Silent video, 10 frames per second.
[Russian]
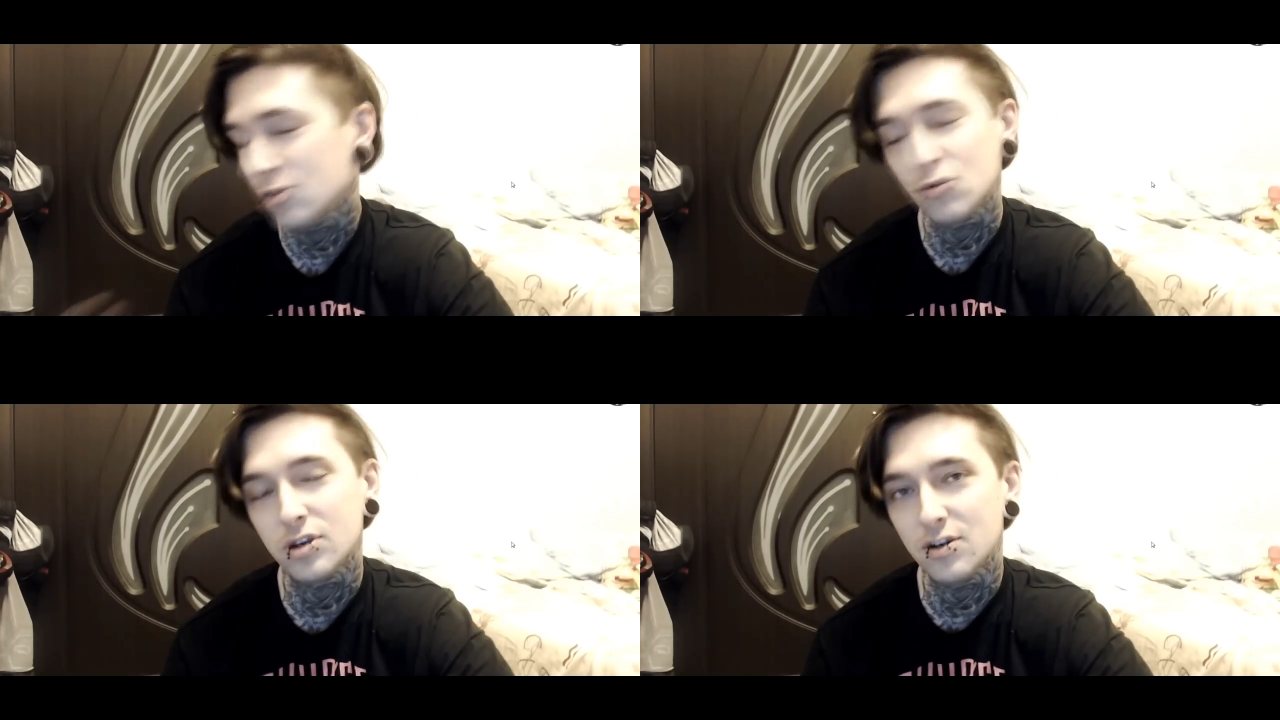
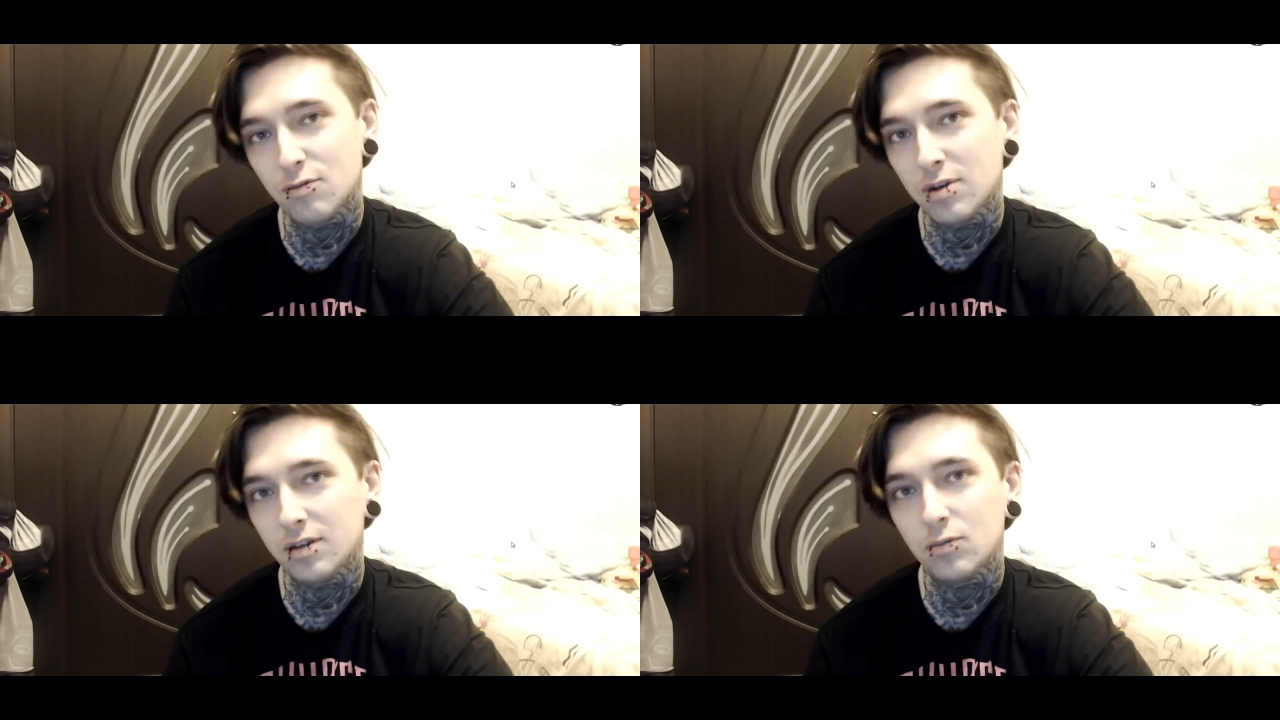пусть они его
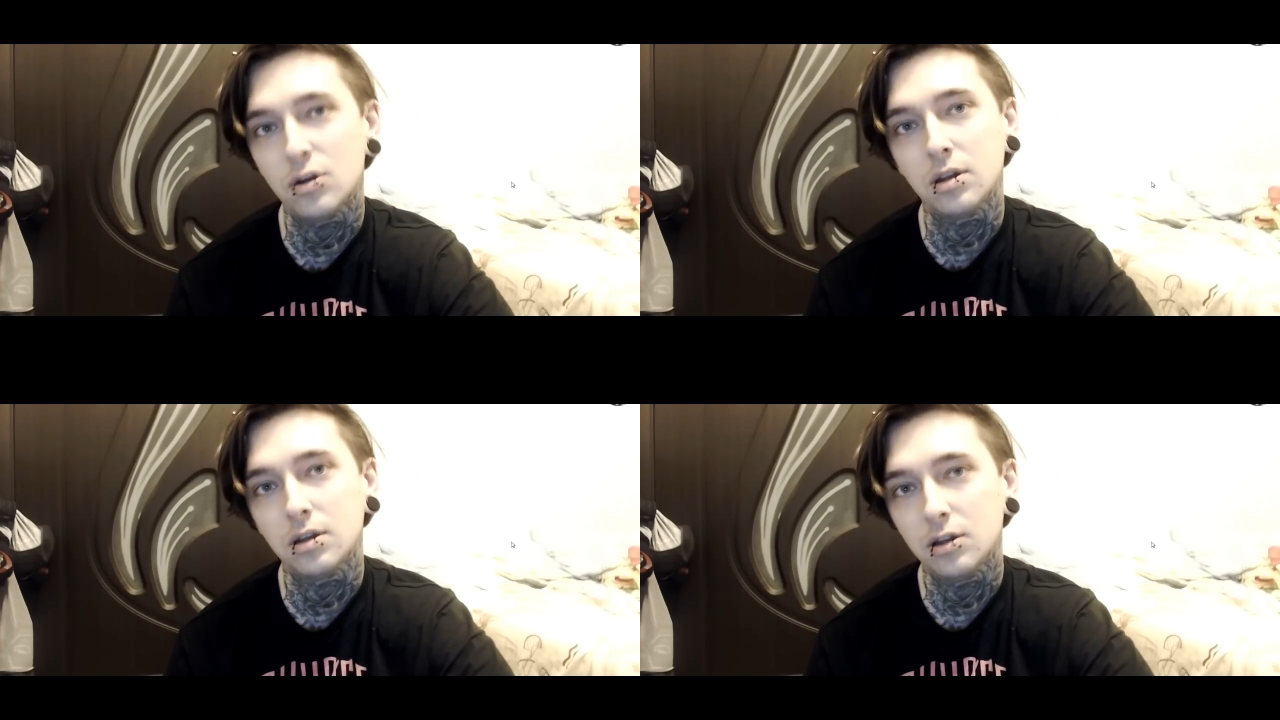посмотрят.
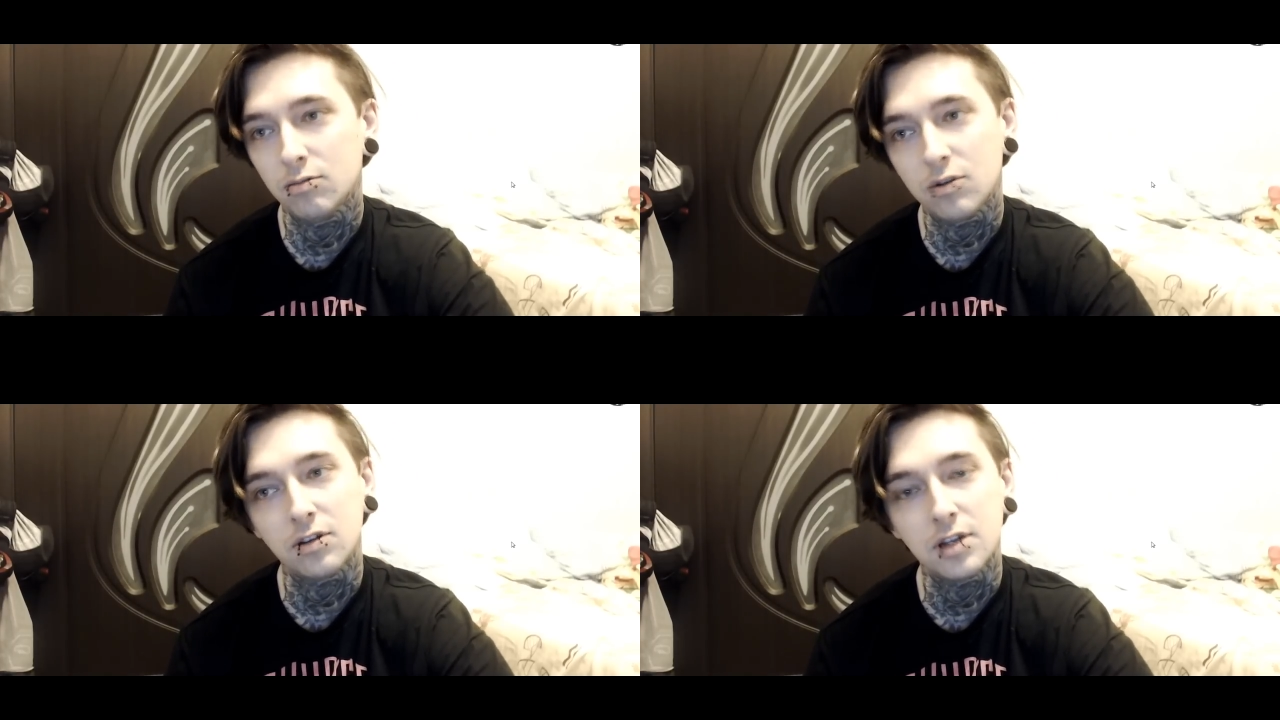Ну,
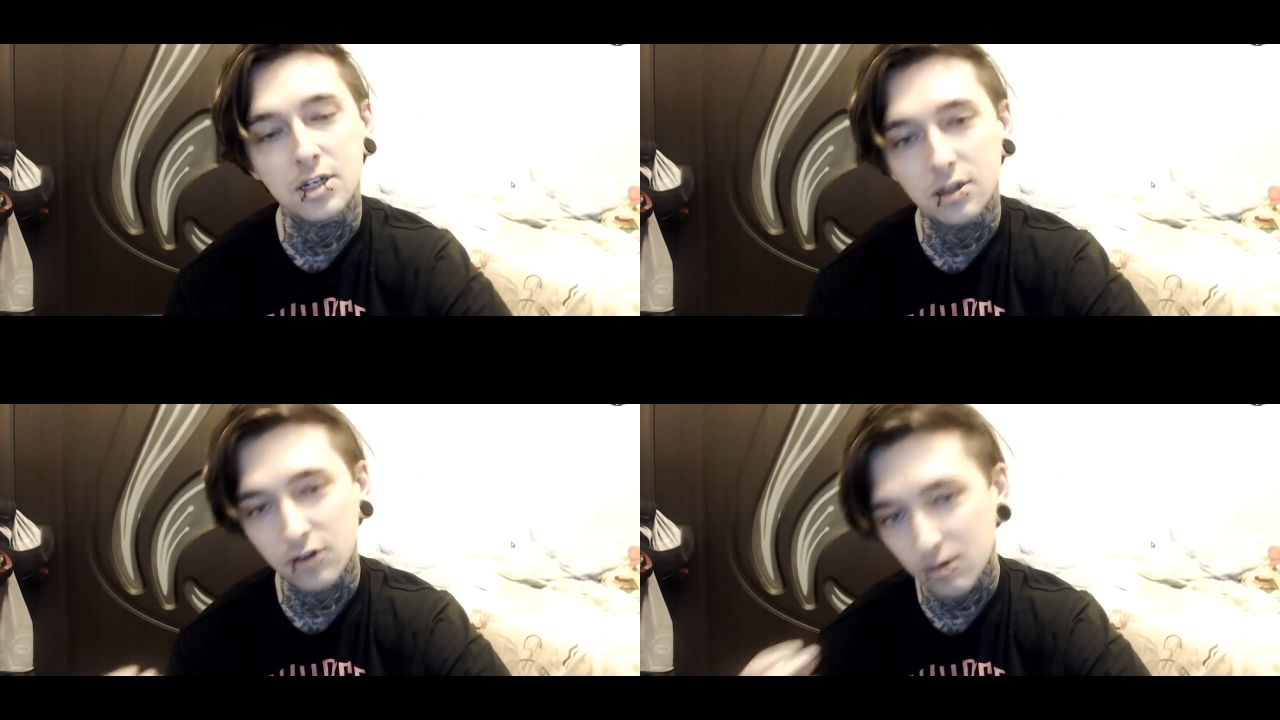просто даже
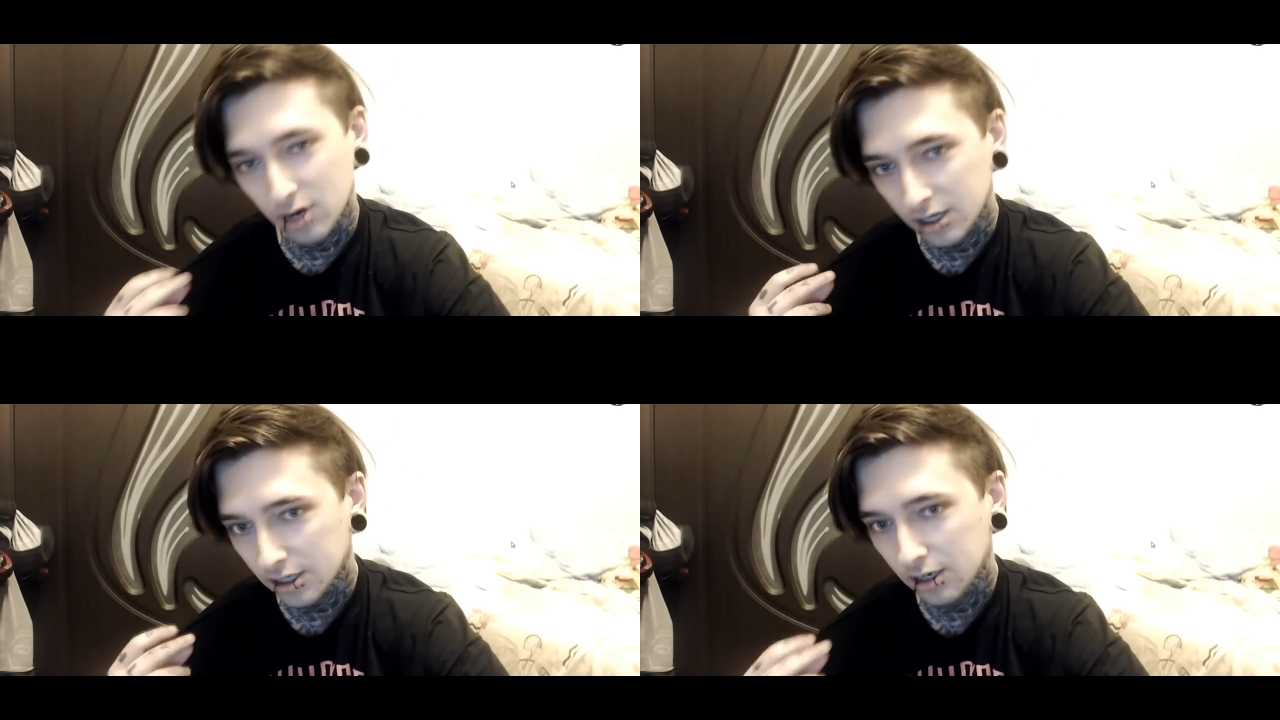на твоем
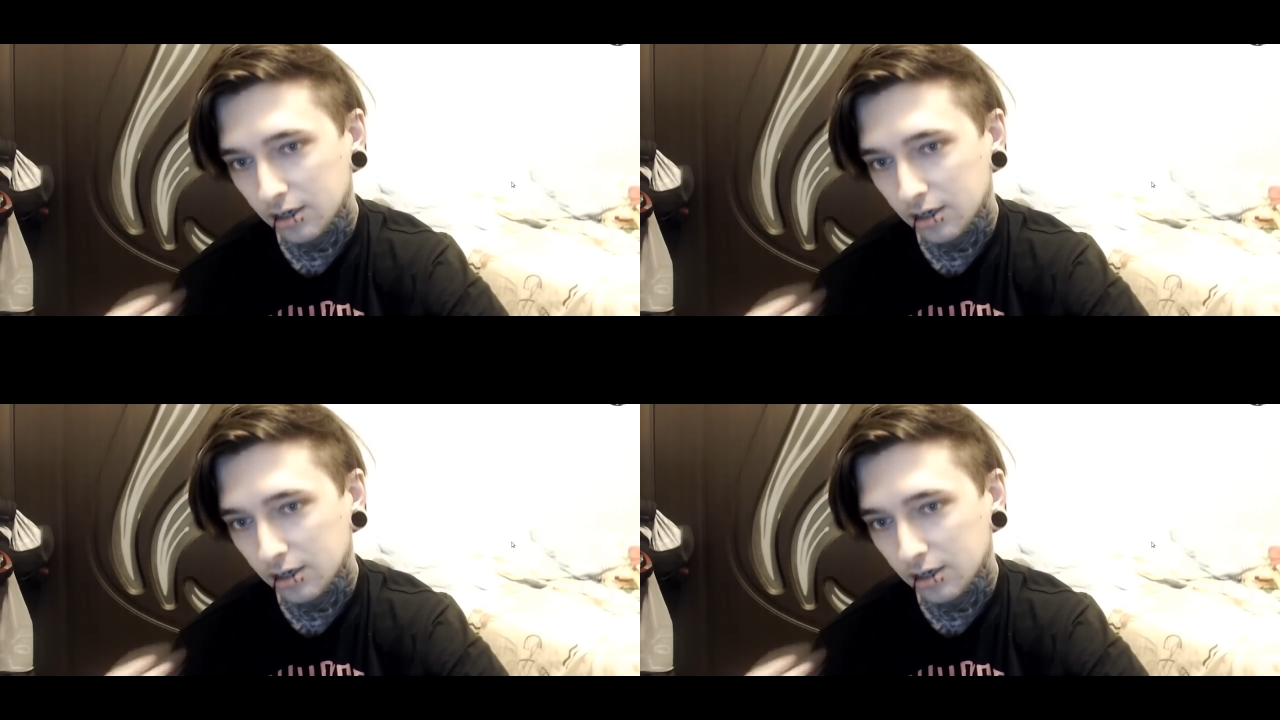канале.